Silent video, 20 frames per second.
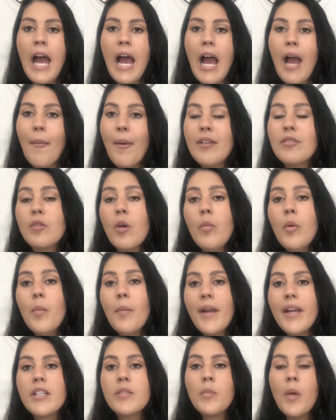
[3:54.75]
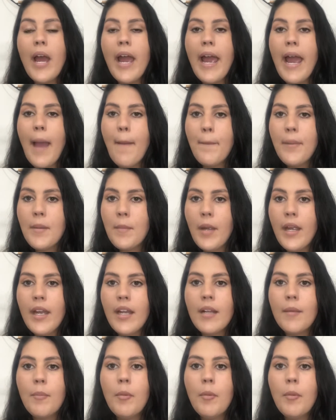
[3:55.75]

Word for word: A mais comum mesmo é a primeira,